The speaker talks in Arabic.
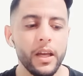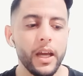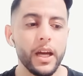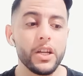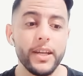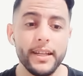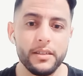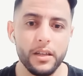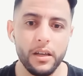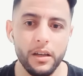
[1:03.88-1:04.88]

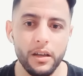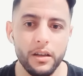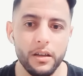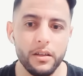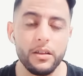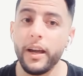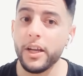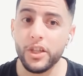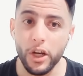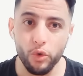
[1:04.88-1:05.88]
خرجت آه،
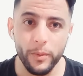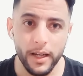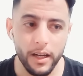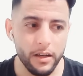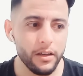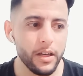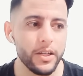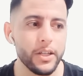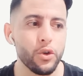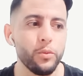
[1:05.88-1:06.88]
عائشه الروباله
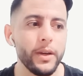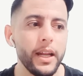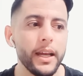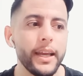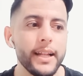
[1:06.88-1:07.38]
خرجت الروباله